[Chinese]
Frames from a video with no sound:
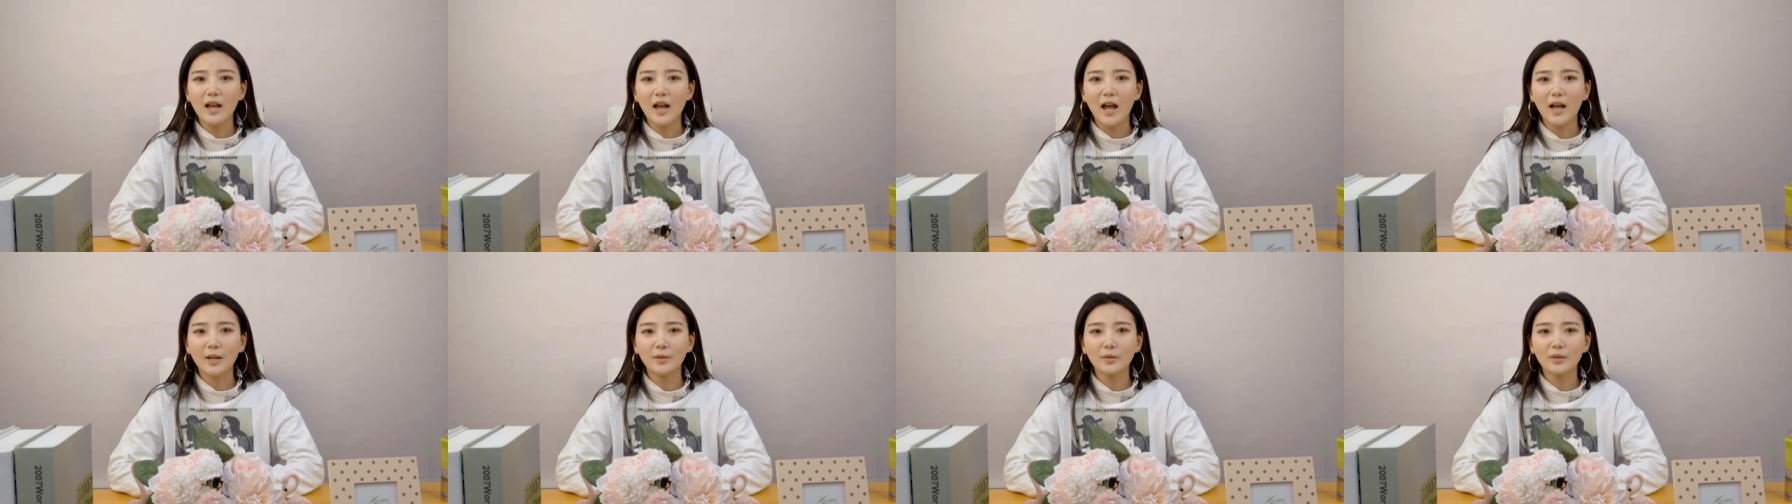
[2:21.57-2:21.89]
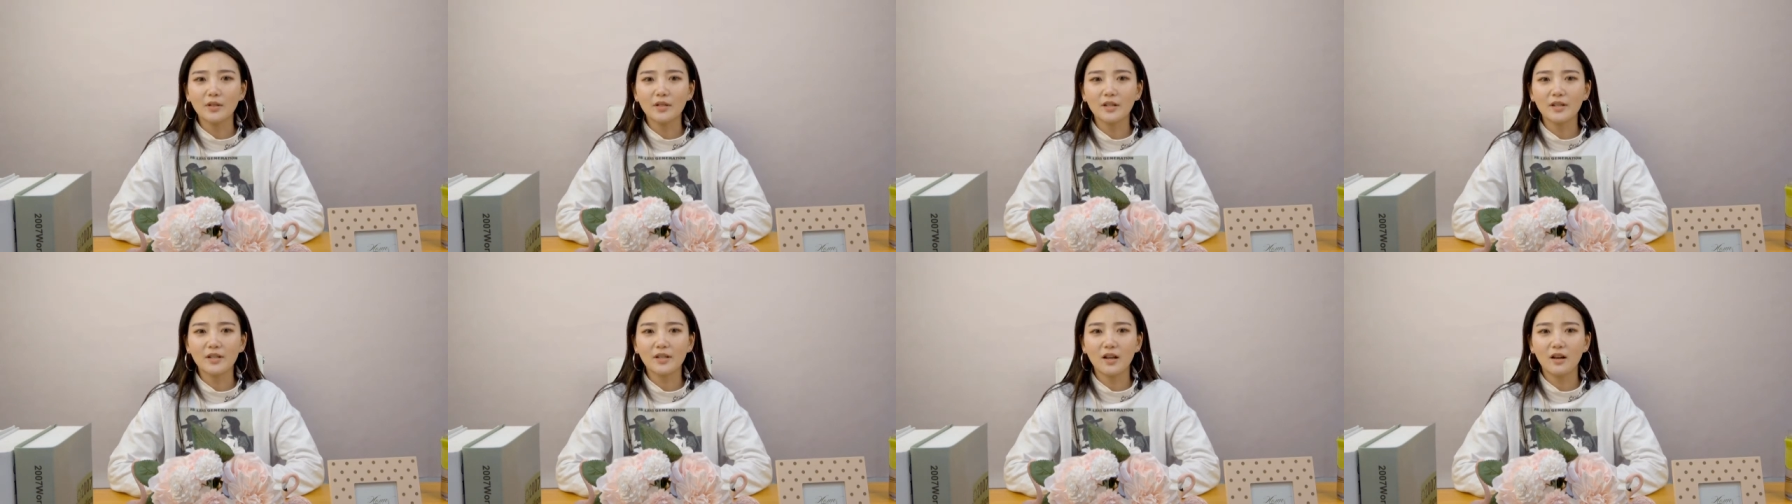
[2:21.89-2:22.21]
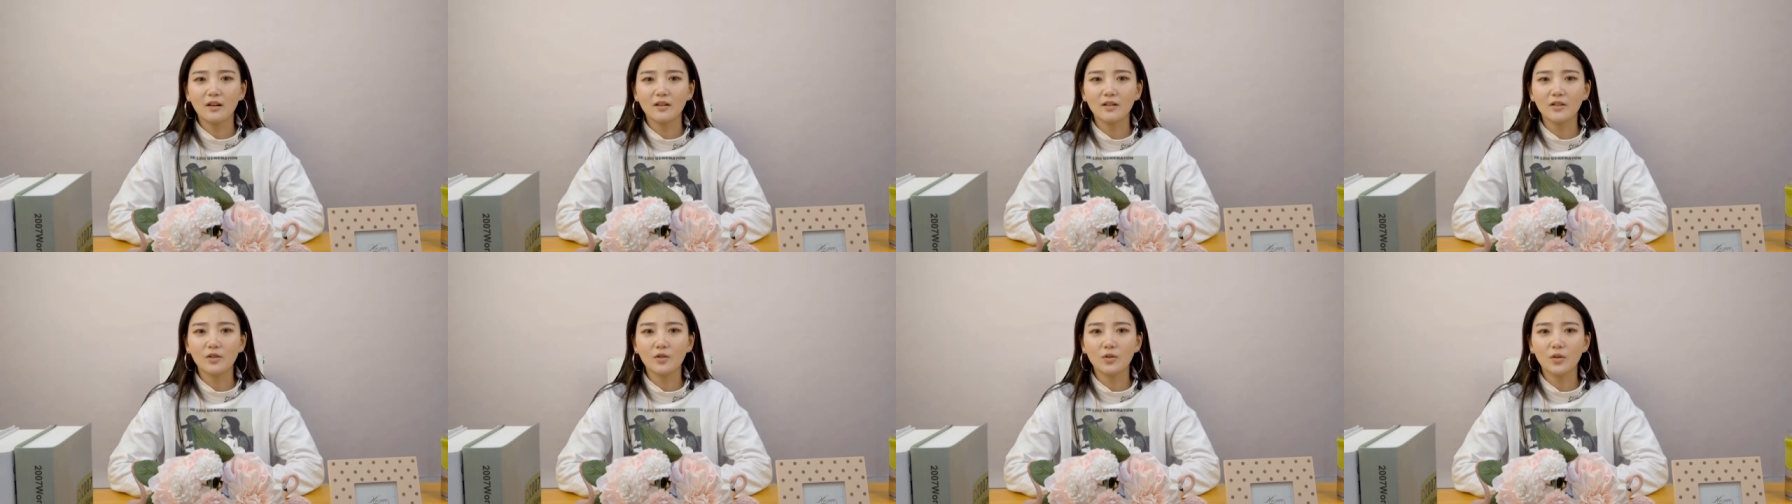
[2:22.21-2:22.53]
还对着
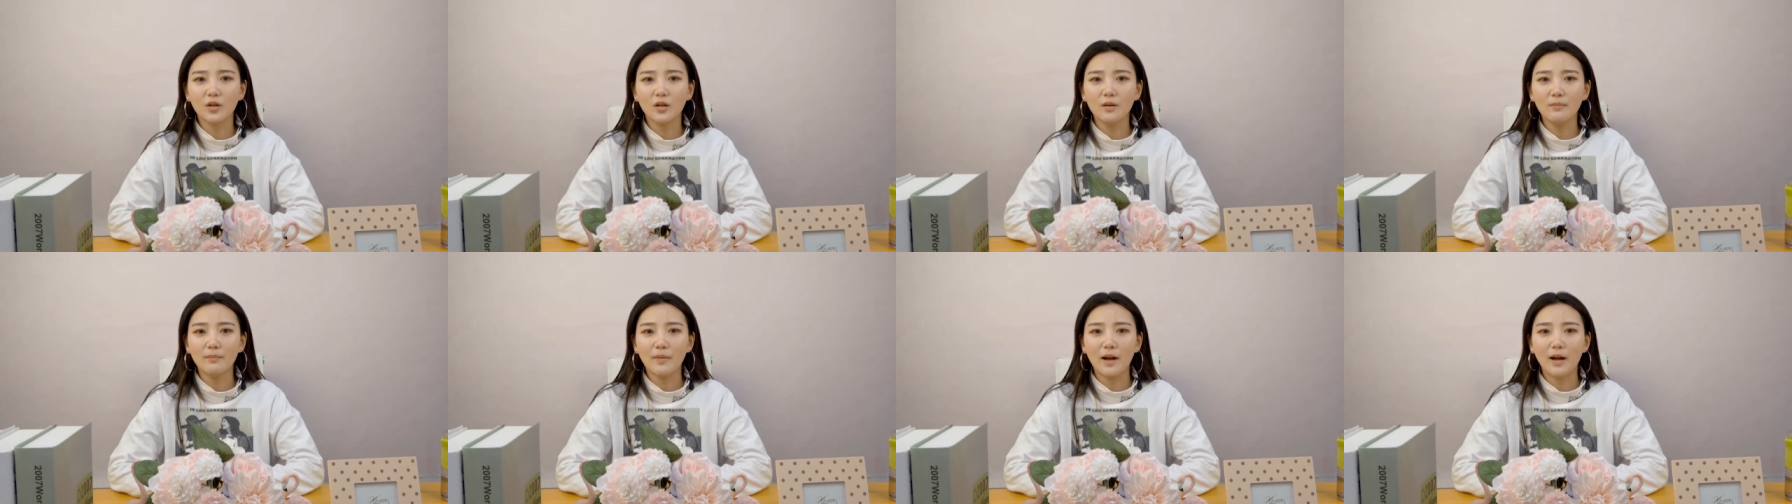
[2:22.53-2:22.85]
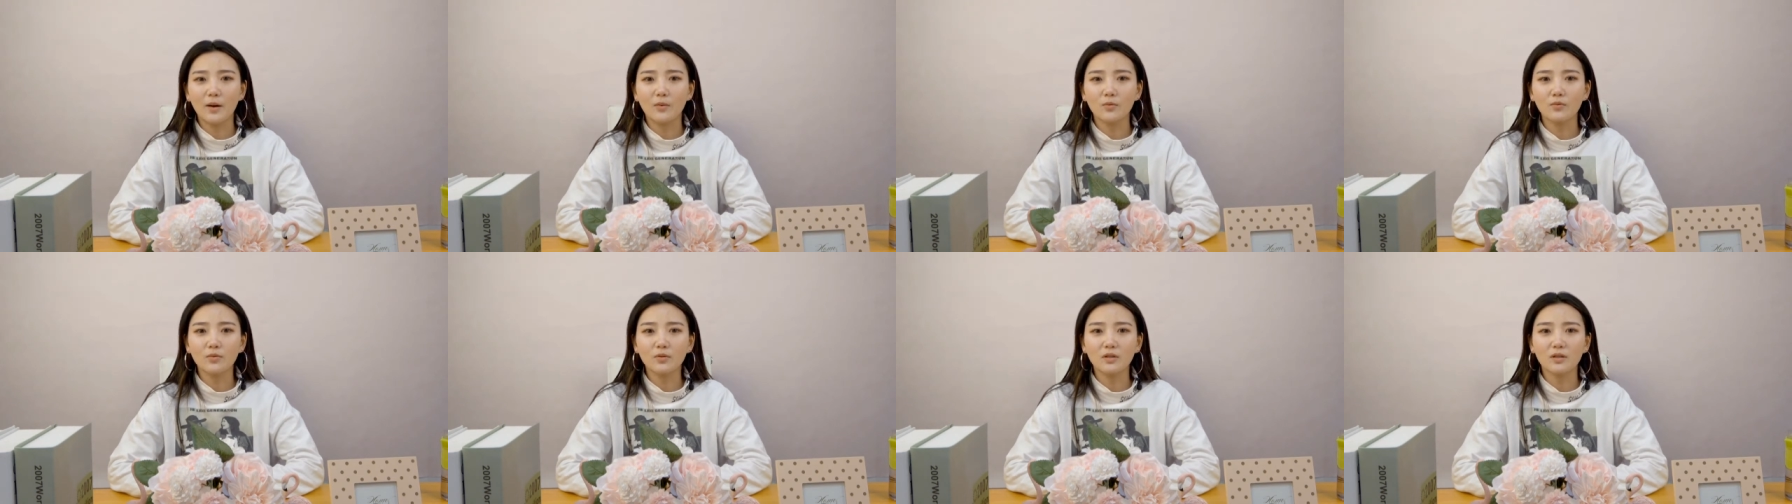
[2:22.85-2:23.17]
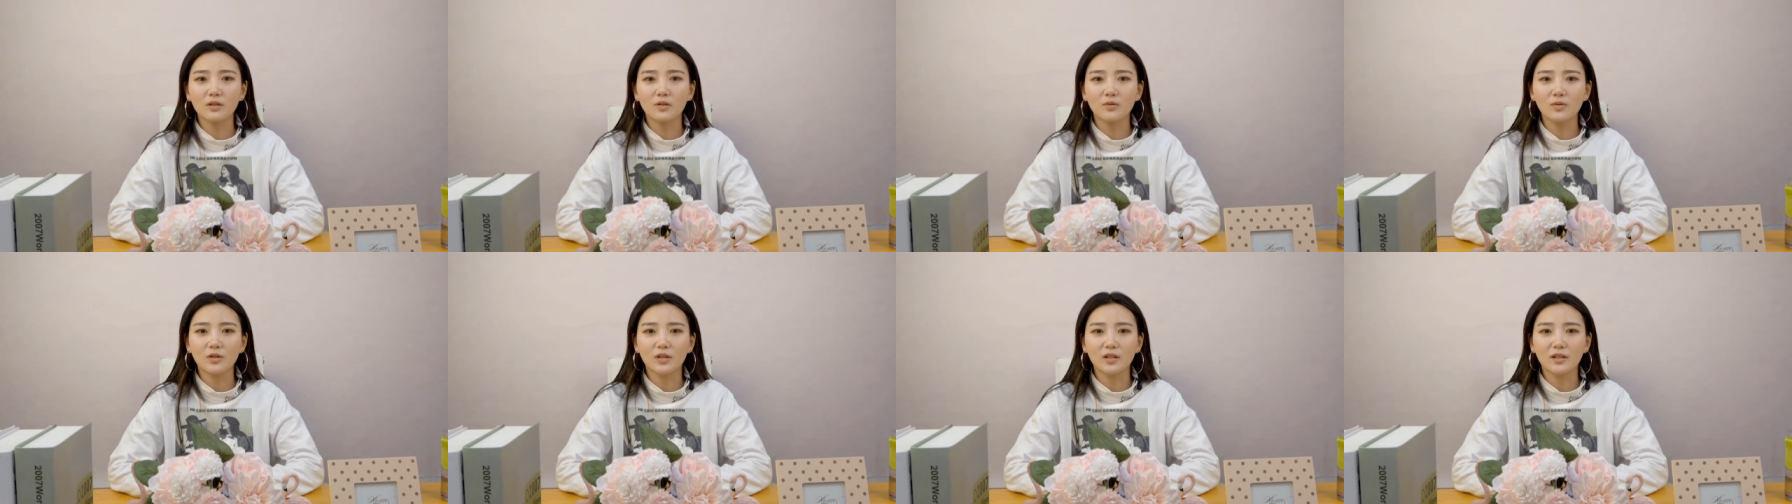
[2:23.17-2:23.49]
小丽说：“满屋
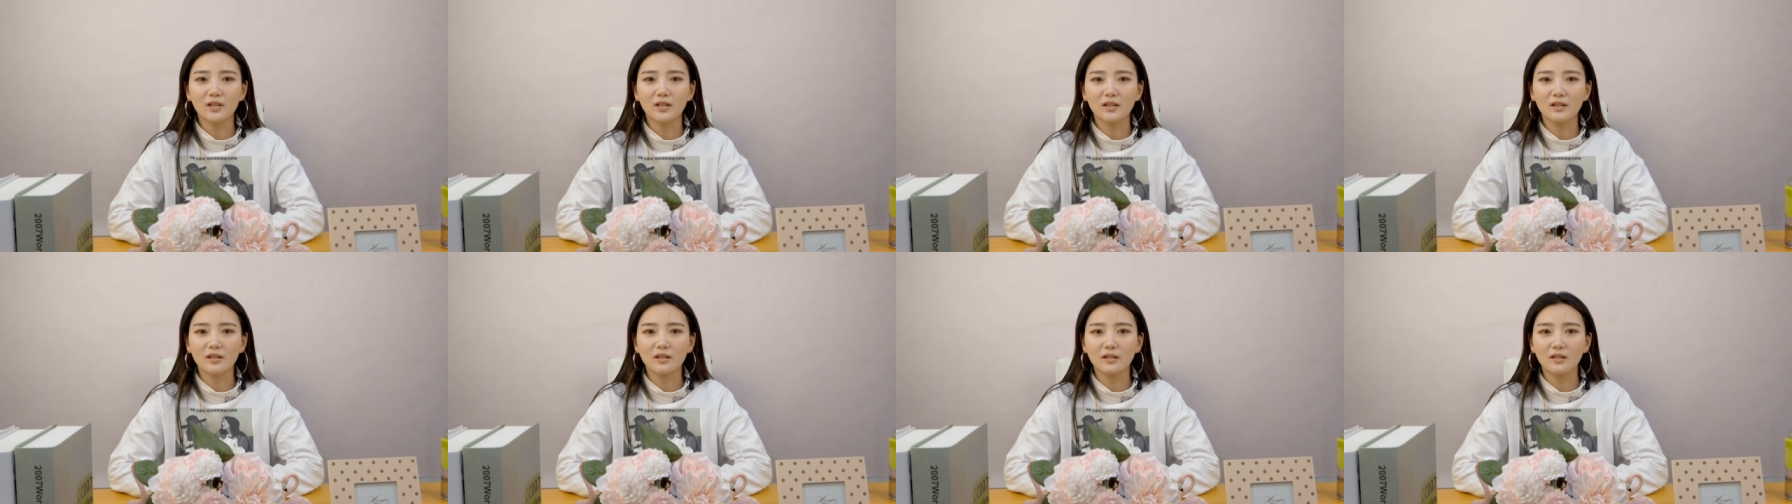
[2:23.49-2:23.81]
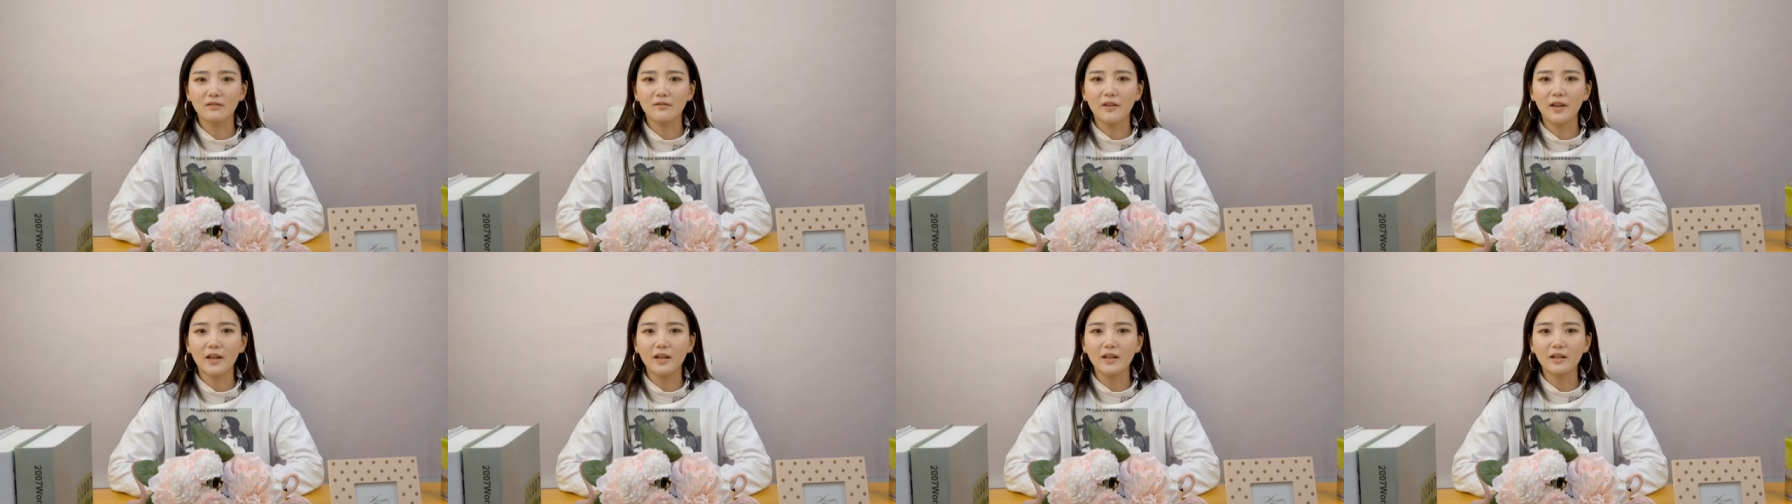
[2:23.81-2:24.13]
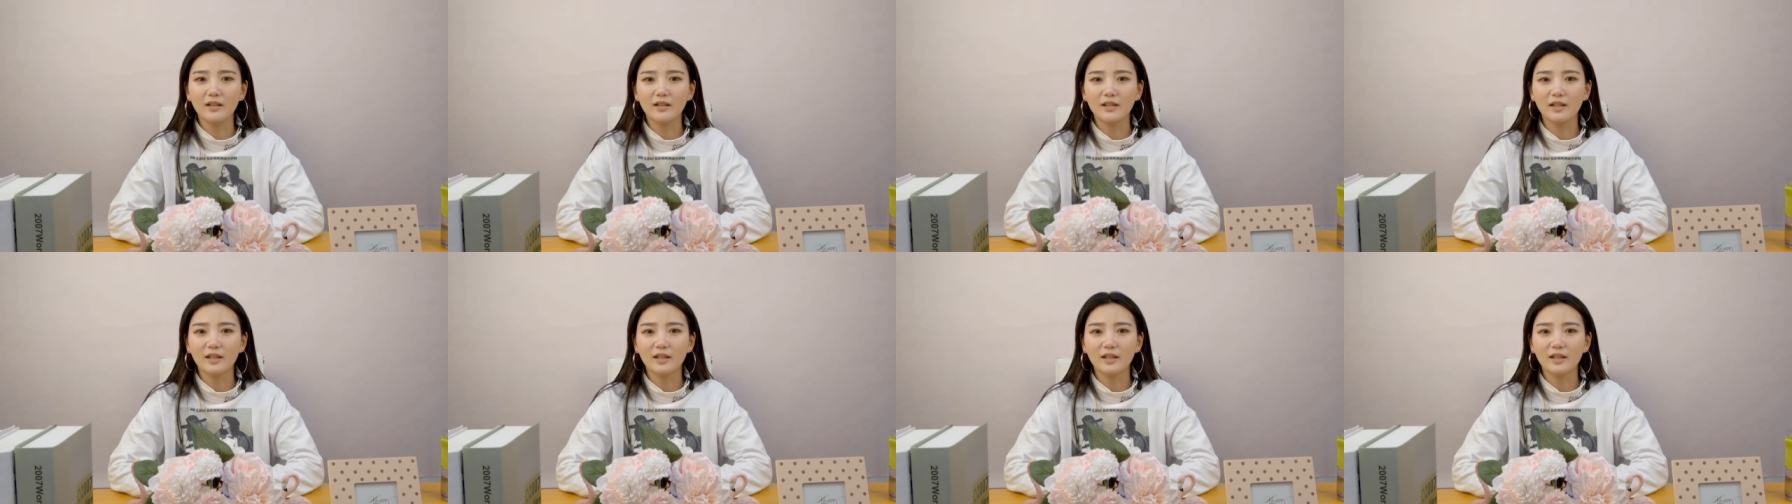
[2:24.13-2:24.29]
子都是鸡屎味，